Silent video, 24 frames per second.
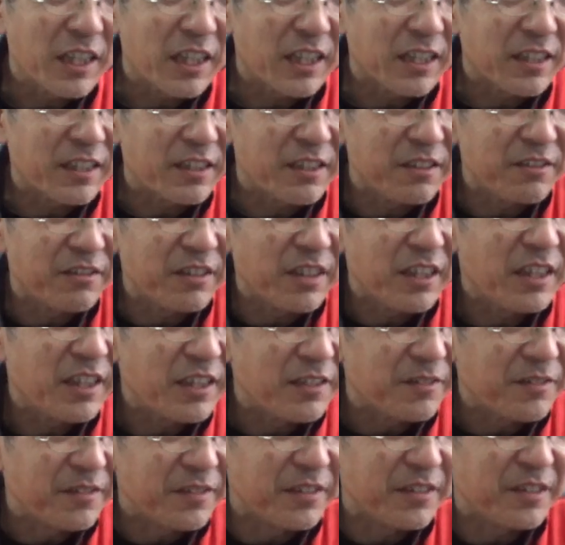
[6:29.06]
かっていうね,、
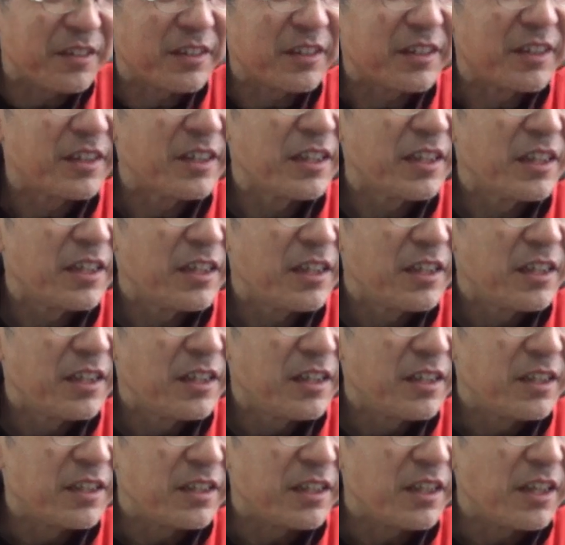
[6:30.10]

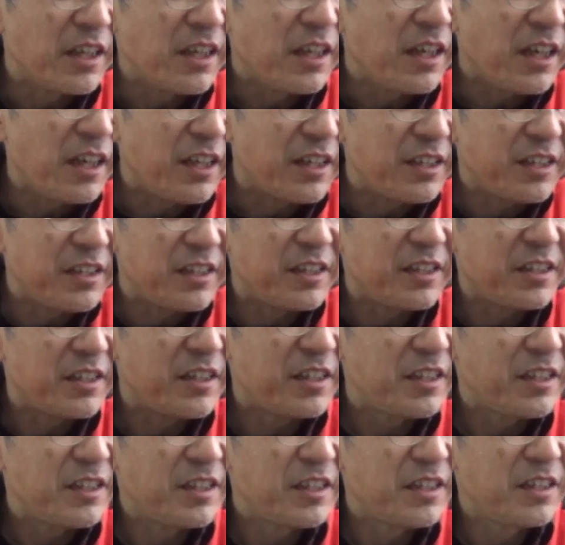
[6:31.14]
うん、ね
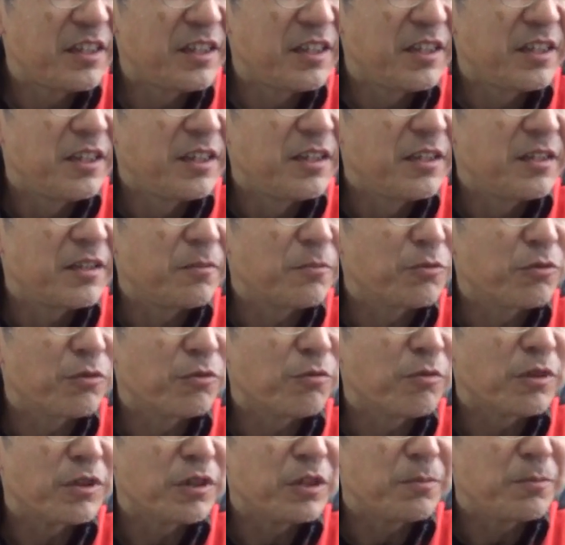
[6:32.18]
そ
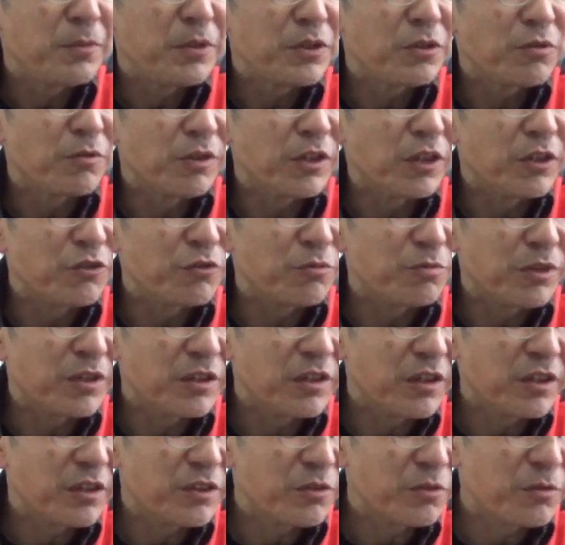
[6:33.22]
の割にピストンは大丈
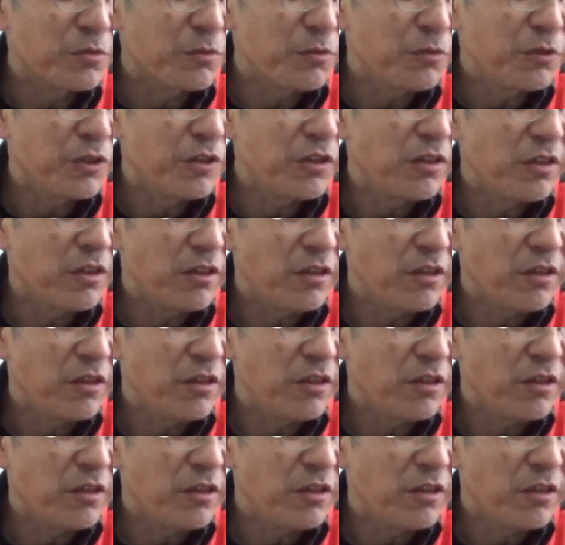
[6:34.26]
夫なんすごいな